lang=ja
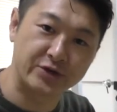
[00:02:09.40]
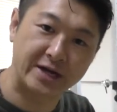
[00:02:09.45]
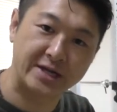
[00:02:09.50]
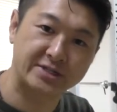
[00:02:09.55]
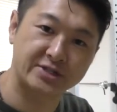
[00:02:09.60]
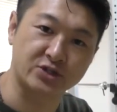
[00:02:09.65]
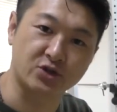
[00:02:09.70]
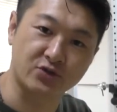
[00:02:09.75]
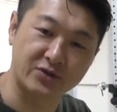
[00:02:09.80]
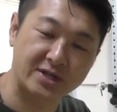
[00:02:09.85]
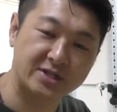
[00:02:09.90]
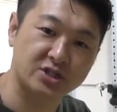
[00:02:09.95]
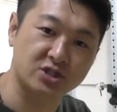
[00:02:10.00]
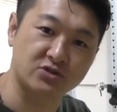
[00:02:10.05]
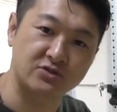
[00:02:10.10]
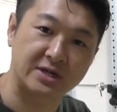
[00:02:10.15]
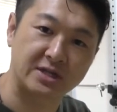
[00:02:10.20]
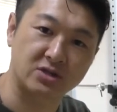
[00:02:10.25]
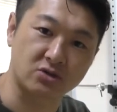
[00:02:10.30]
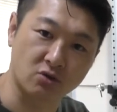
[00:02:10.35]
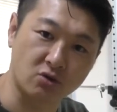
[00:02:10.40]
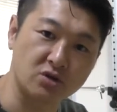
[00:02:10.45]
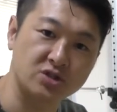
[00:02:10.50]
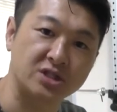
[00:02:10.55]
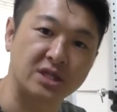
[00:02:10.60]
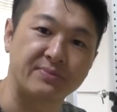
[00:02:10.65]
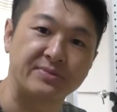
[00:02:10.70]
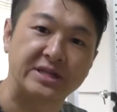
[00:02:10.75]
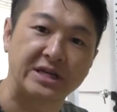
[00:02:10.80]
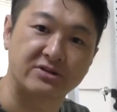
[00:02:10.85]
増やすようなスクワットをし
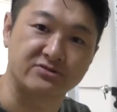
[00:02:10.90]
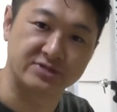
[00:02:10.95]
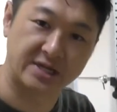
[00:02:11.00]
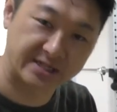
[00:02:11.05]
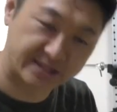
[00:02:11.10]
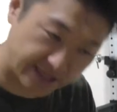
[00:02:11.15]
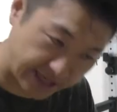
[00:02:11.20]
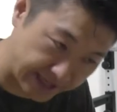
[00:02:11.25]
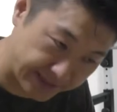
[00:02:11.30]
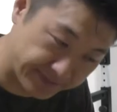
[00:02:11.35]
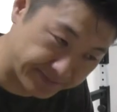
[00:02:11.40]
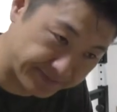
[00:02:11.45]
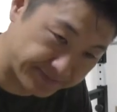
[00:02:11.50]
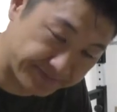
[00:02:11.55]
てみてください。